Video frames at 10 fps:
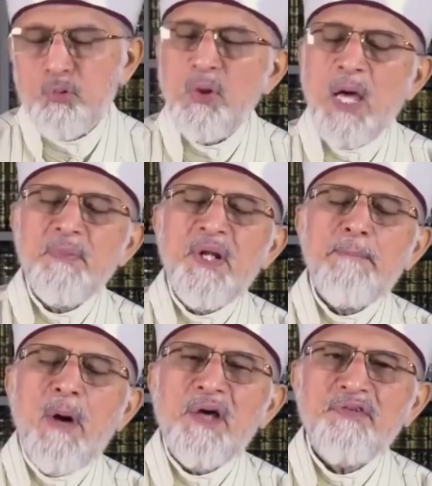अब्दुल्ला बिन
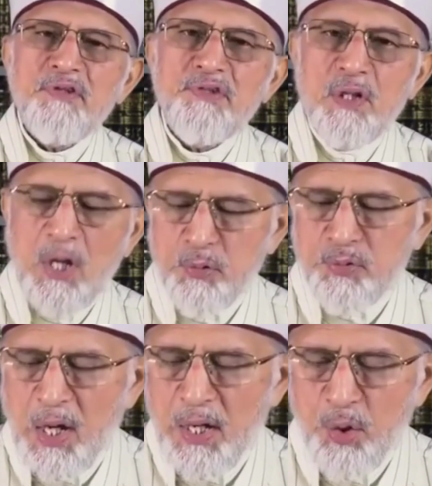अब्बास रजी अल्लाह
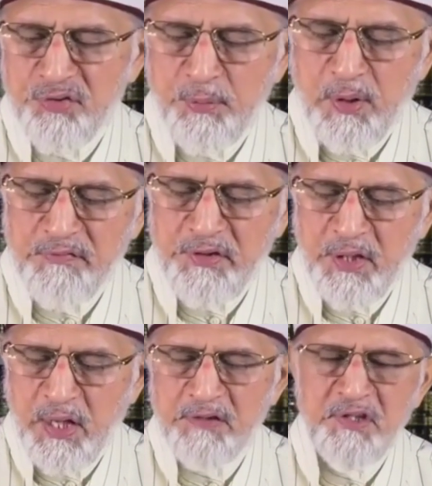तु से मरवी
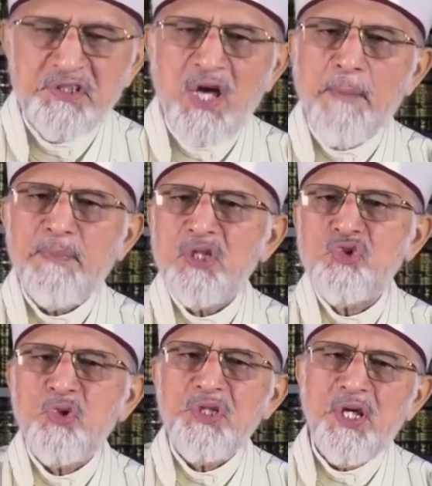है हदीस आपने
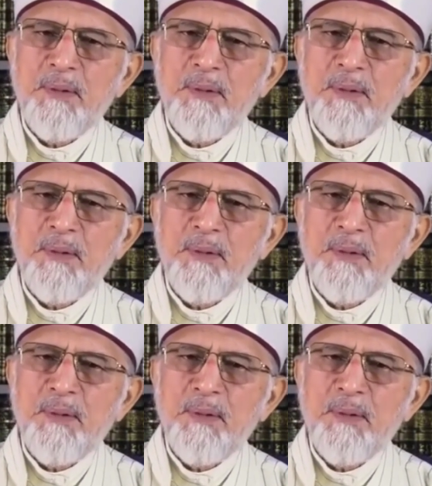सुनी